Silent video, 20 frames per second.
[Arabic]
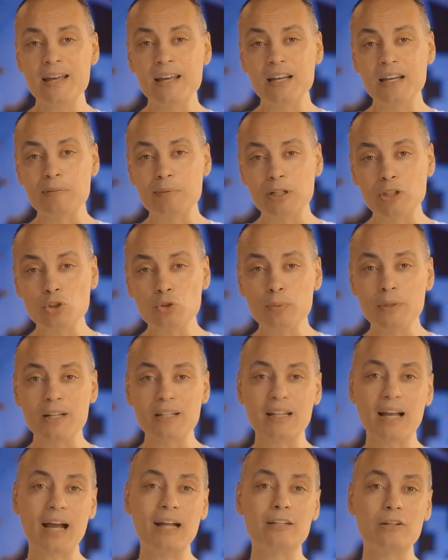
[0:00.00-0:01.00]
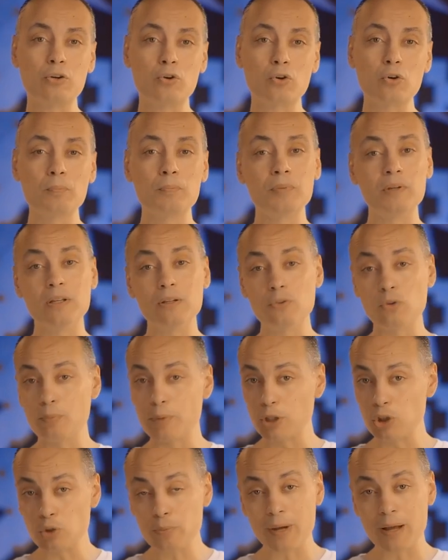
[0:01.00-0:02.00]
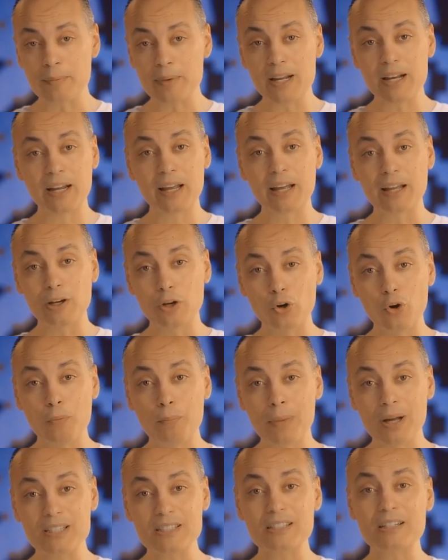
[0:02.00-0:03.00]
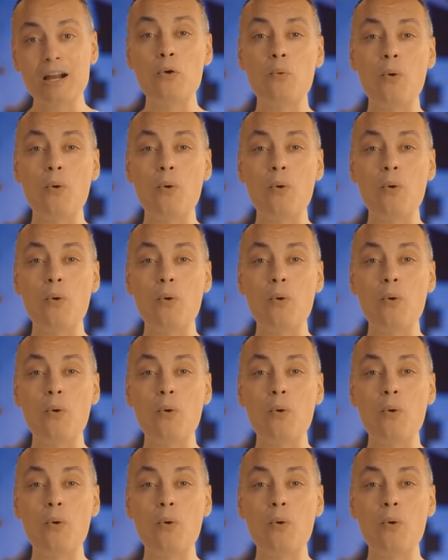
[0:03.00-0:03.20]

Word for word: لمندوب الاتحاد الأوروبي ومندوب أمريكا اللي جم مصر